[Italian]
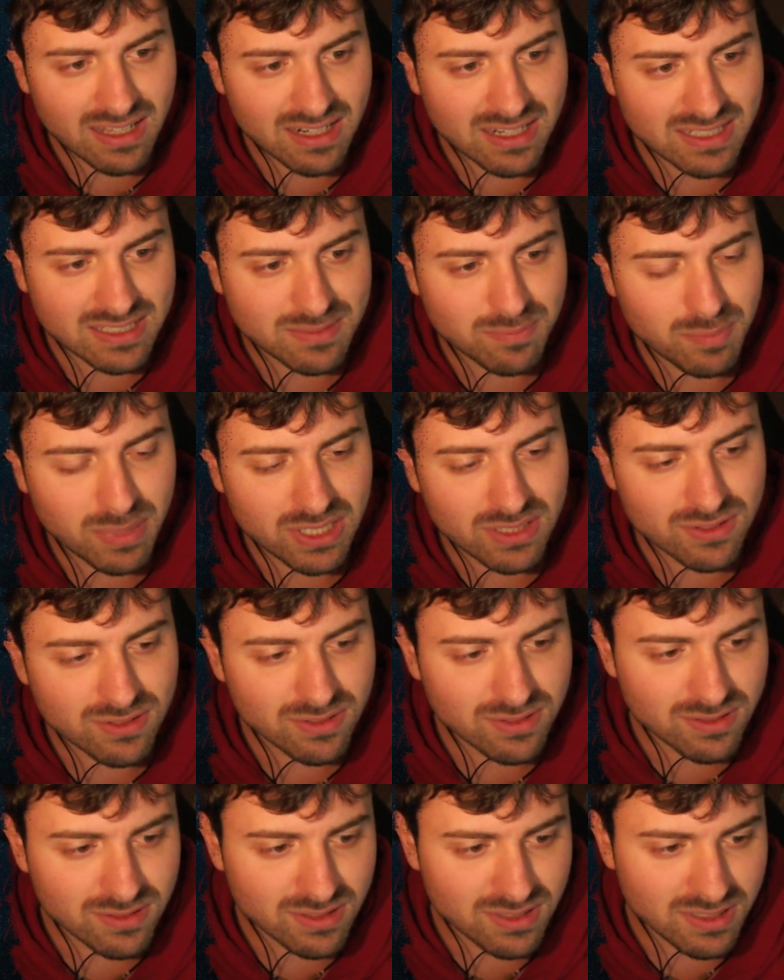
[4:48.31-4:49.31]

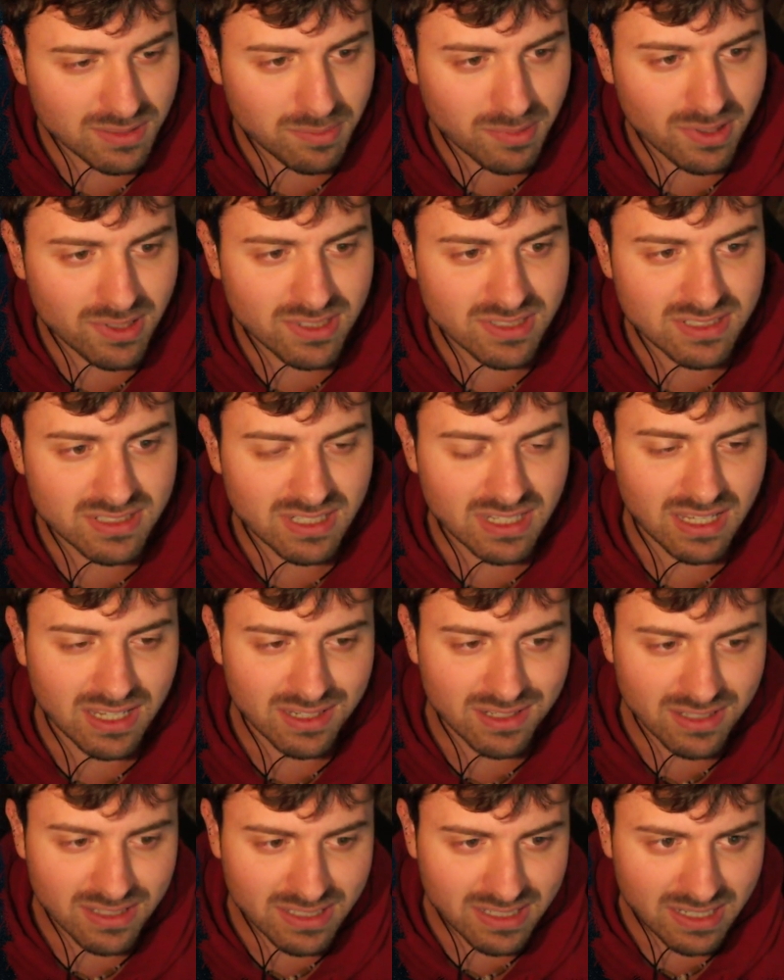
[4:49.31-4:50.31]
Raspadori,
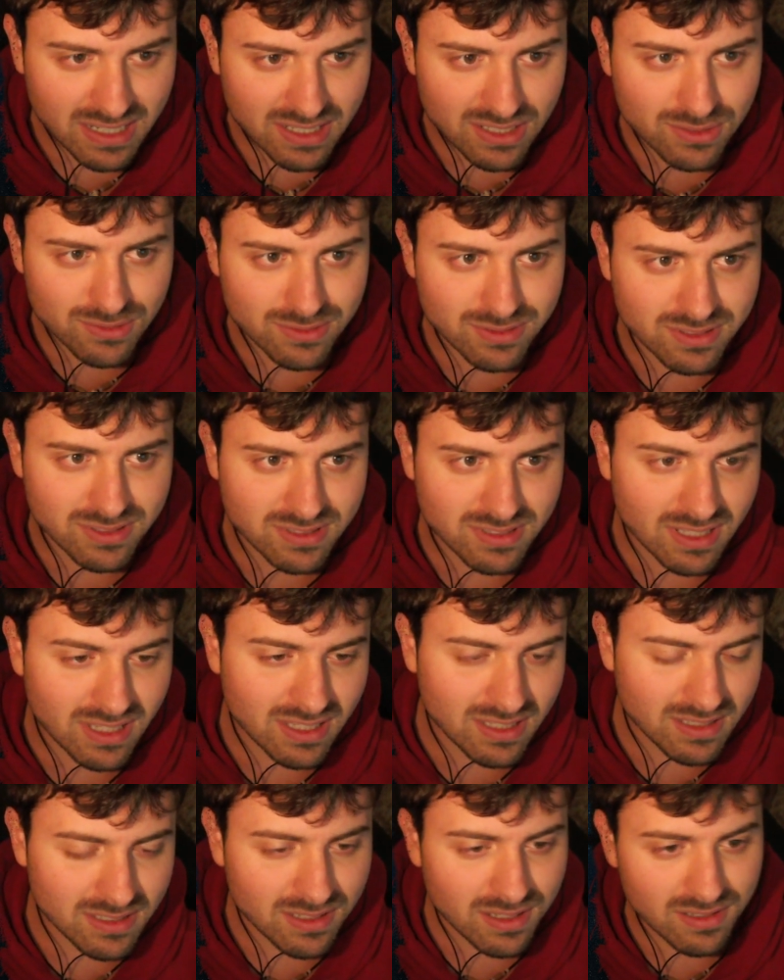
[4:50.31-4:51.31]
Politano e
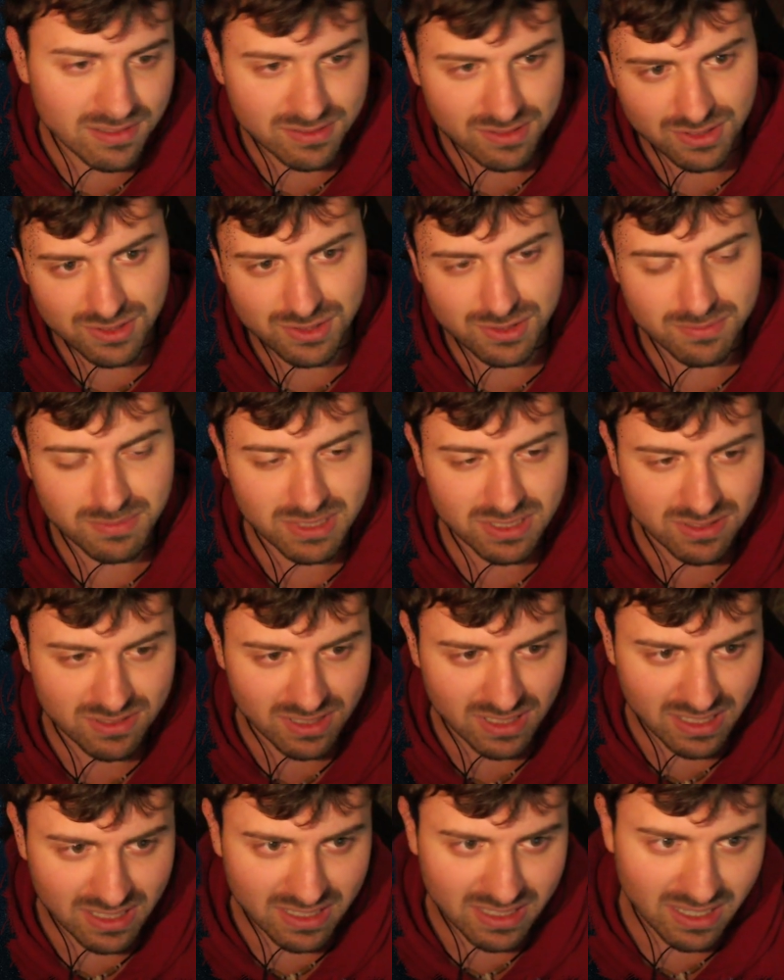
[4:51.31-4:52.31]
Caiuste, non ci metto
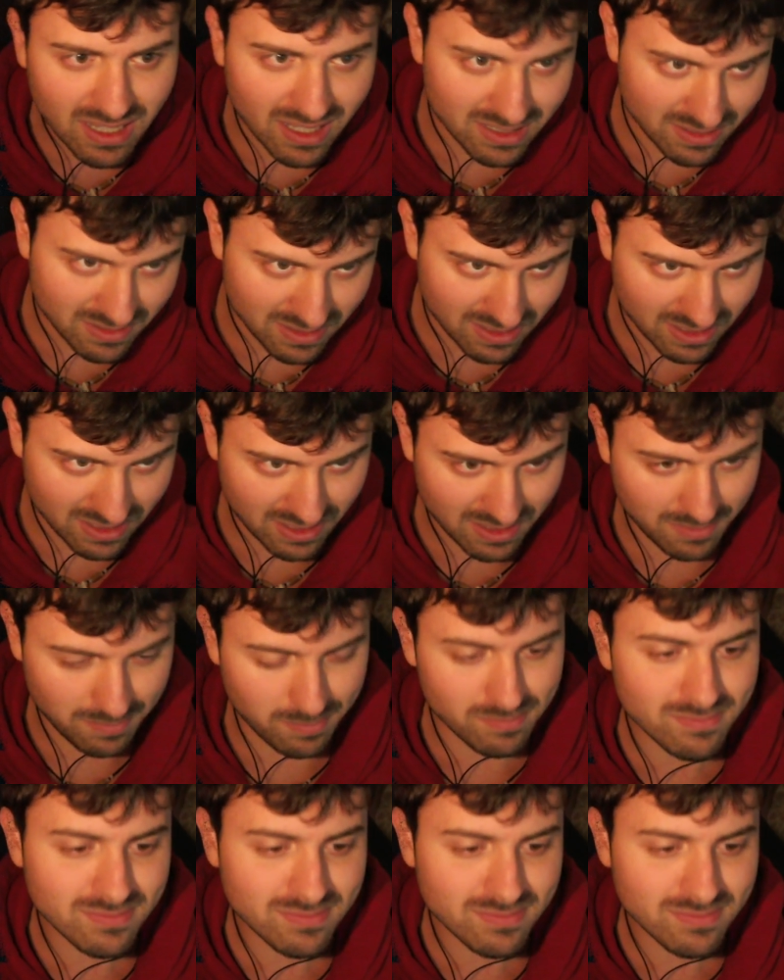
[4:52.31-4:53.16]
anche gli altri che